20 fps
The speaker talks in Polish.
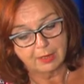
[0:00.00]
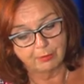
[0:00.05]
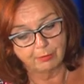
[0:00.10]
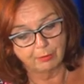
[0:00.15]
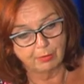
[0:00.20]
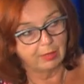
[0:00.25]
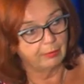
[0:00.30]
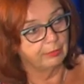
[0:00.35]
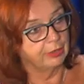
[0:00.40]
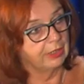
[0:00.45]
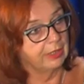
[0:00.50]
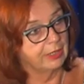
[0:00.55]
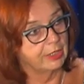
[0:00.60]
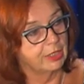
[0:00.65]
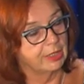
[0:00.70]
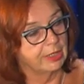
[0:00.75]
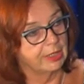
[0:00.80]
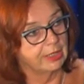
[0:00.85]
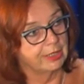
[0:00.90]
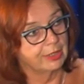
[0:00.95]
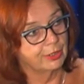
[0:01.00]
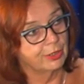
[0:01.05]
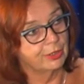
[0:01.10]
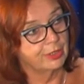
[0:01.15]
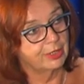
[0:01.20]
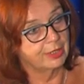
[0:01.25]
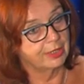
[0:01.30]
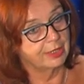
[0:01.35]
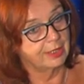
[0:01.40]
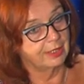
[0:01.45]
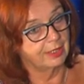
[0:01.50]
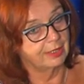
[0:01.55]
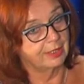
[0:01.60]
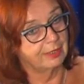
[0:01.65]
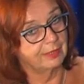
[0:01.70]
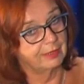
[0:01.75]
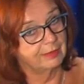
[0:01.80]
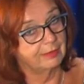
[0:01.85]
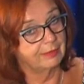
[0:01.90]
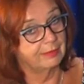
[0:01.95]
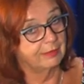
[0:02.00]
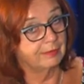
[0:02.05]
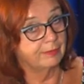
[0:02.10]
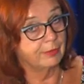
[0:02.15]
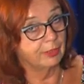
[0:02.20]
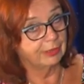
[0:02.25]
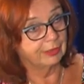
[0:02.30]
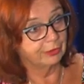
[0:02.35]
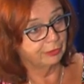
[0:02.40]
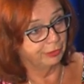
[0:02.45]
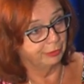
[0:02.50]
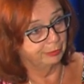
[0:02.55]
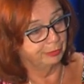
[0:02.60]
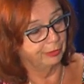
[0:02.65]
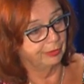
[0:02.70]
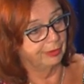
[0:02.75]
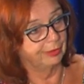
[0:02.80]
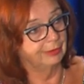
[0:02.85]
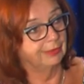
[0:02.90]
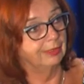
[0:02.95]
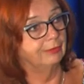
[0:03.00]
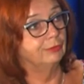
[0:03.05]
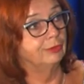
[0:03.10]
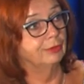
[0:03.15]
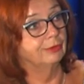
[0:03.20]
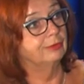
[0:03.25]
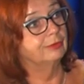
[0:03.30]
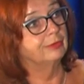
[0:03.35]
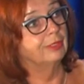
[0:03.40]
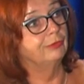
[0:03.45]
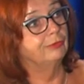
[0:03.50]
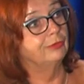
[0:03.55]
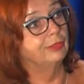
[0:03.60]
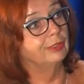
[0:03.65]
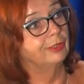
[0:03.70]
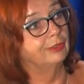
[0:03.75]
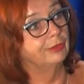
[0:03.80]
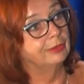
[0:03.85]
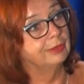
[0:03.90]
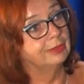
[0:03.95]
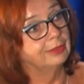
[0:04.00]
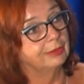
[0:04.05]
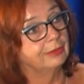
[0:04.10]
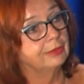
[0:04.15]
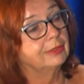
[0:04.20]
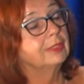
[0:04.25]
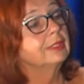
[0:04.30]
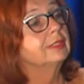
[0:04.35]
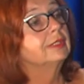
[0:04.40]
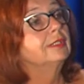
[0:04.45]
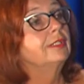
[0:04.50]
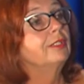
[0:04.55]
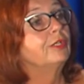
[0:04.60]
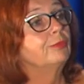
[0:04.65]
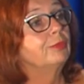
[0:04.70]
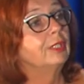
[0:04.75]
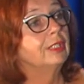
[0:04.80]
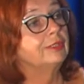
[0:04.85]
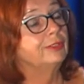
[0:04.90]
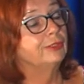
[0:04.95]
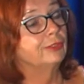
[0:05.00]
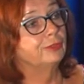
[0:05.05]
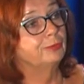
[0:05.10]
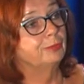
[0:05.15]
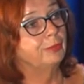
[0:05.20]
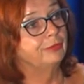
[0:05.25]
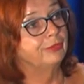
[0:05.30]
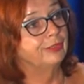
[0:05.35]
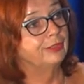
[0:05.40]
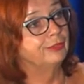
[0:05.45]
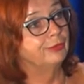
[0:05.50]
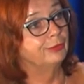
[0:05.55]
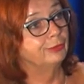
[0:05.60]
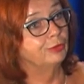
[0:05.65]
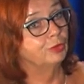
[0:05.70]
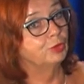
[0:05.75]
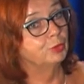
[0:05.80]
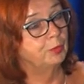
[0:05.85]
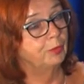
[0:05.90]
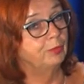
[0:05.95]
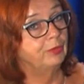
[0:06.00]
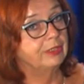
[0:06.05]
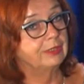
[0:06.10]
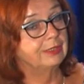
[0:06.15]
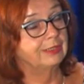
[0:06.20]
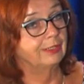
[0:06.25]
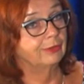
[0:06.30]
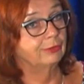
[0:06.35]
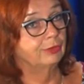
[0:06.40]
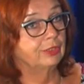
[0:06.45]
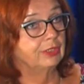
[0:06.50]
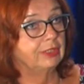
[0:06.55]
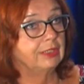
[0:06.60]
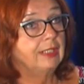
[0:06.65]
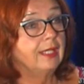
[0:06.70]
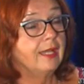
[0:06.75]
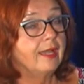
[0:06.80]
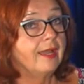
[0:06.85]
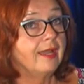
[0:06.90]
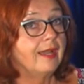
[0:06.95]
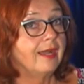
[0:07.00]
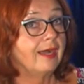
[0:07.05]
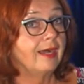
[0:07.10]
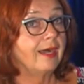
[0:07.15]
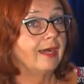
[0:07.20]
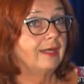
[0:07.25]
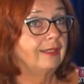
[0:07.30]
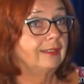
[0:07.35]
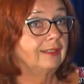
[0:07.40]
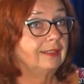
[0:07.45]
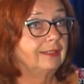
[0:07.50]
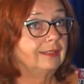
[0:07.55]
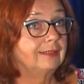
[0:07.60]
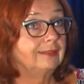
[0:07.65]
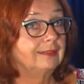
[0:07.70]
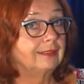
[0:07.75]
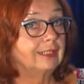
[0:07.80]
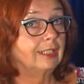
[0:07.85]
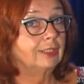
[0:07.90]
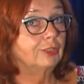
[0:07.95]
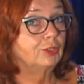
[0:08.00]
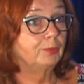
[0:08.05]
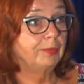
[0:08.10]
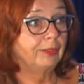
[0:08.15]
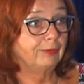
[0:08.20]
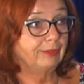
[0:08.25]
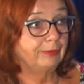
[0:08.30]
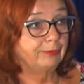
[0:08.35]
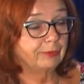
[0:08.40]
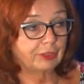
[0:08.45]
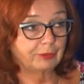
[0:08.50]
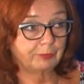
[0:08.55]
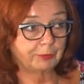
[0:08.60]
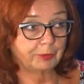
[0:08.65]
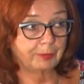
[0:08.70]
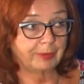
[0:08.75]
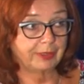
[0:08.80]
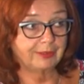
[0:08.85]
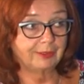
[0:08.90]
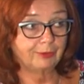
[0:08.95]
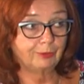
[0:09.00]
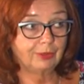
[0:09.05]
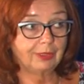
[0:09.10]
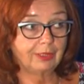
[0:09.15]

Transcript: Mamy nadzieję, że, y, ponieważ nie było go dawno tutaj w okolicy, że zgromadzi odpowiednią ilość publiczności, ale tak zupełnie przez przypadek